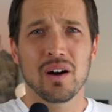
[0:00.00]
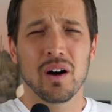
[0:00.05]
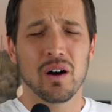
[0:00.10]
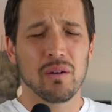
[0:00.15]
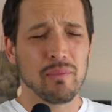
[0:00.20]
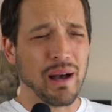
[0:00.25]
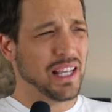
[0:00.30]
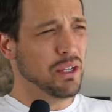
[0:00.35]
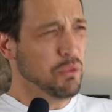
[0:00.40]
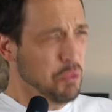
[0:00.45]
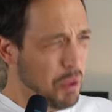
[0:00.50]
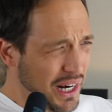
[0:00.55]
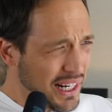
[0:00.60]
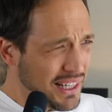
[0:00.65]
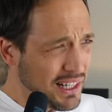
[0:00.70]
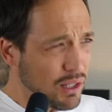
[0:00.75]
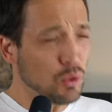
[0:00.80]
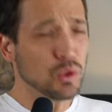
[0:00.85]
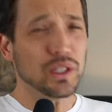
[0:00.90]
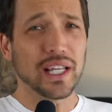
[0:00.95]
お前、言われ
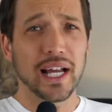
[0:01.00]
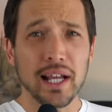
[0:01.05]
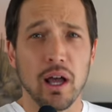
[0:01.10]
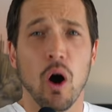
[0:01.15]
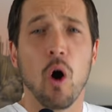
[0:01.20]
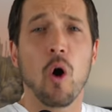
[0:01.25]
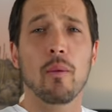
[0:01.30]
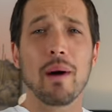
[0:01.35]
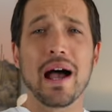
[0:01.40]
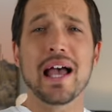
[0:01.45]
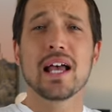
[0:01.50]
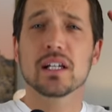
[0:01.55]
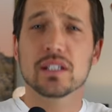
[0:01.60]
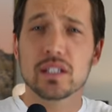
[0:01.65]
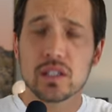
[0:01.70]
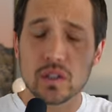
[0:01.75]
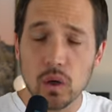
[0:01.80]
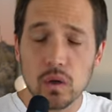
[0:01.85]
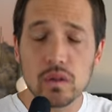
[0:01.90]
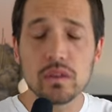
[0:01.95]
たことやれ！お前、
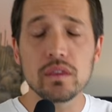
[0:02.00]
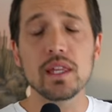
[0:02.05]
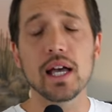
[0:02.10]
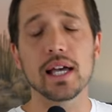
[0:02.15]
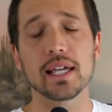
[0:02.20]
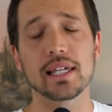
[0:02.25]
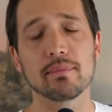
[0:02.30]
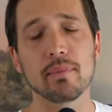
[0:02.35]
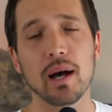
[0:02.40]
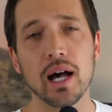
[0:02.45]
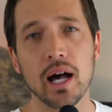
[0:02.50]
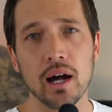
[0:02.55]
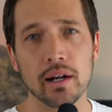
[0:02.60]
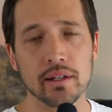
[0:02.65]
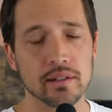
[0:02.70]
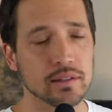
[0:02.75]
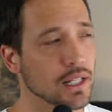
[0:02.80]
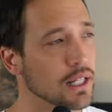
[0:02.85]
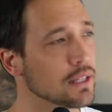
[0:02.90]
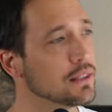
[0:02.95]
そんな暇あ
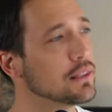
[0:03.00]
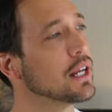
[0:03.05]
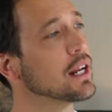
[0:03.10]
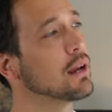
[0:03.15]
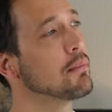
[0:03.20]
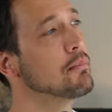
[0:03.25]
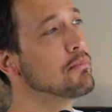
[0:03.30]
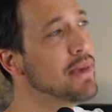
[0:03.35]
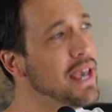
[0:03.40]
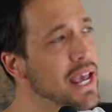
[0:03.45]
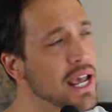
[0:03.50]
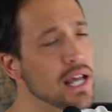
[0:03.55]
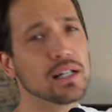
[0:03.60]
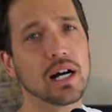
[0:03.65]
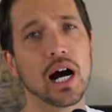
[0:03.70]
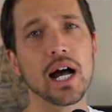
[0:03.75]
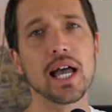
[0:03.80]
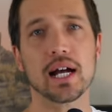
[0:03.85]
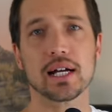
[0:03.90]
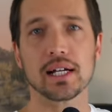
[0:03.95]
るんだったらメール
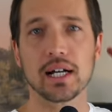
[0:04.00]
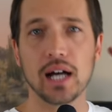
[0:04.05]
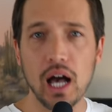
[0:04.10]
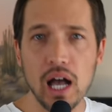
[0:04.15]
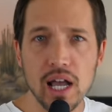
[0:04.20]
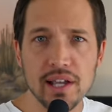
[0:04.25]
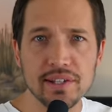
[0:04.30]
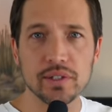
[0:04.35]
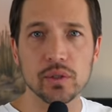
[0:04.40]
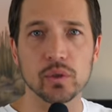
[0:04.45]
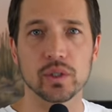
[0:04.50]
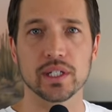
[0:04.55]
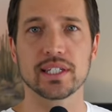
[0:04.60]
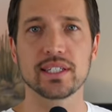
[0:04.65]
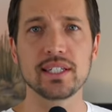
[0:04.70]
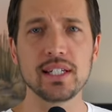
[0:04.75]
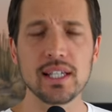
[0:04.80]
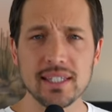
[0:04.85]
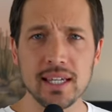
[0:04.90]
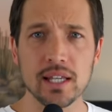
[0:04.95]
早く返すように
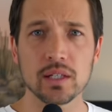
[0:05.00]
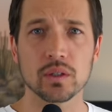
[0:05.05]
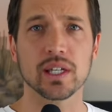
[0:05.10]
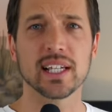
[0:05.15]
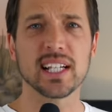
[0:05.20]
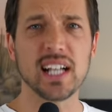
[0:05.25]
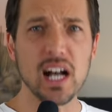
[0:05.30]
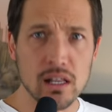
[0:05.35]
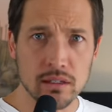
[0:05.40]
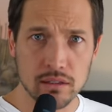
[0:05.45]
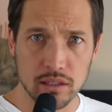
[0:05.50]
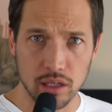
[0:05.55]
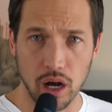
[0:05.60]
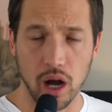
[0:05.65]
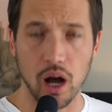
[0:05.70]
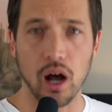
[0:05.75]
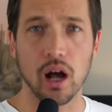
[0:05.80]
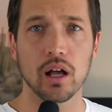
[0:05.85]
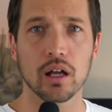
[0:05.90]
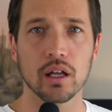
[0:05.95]
しなせんといかん
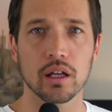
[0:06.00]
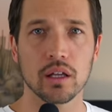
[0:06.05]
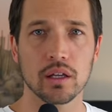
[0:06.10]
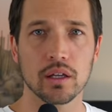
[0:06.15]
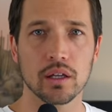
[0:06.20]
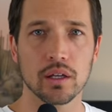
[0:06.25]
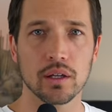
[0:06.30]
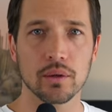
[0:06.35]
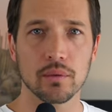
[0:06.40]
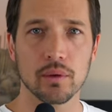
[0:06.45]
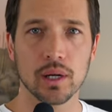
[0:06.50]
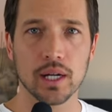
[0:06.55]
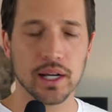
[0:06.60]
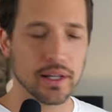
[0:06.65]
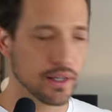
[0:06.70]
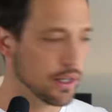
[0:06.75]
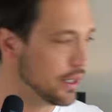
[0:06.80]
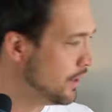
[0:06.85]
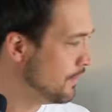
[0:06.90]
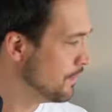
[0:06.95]
ぞ！わか
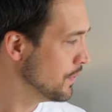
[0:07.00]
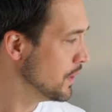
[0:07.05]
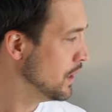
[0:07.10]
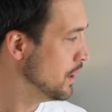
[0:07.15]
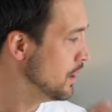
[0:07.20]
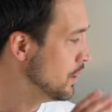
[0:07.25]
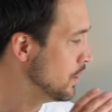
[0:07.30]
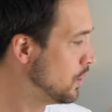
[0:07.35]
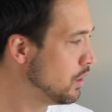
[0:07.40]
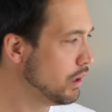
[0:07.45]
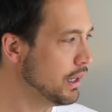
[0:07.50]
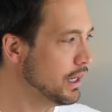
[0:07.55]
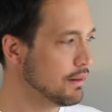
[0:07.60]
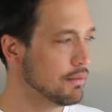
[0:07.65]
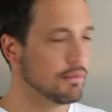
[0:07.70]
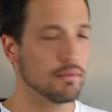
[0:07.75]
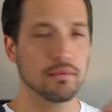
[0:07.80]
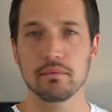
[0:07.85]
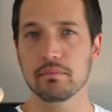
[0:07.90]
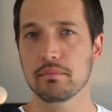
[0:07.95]
る？これ、
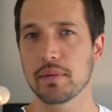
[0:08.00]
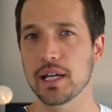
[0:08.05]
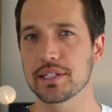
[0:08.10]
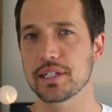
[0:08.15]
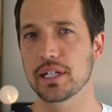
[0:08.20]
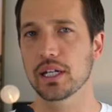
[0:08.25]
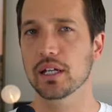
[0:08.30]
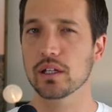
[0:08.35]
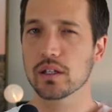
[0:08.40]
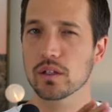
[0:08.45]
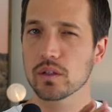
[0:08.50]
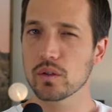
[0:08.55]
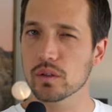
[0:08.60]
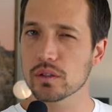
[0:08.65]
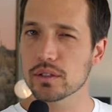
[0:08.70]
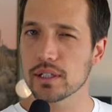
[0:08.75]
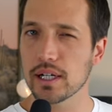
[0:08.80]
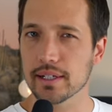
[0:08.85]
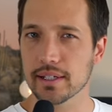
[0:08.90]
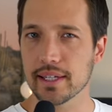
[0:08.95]
マジ、よ
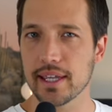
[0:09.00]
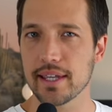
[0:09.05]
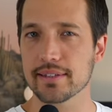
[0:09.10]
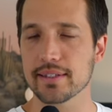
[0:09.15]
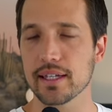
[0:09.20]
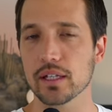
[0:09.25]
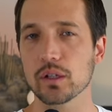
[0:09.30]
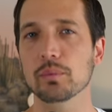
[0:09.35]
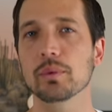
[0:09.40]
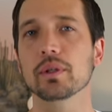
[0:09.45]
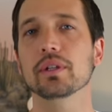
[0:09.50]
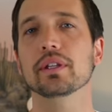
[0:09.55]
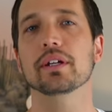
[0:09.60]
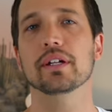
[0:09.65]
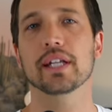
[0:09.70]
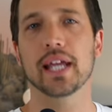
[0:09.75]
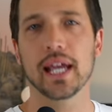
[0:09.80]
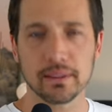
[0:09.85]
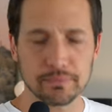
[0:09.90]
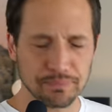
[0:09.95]
くあるケースだと思うんだ
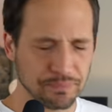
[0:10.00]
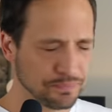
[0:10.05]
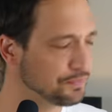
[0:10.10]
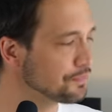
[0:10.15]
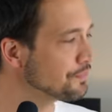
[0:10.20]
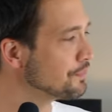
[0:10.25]
よね。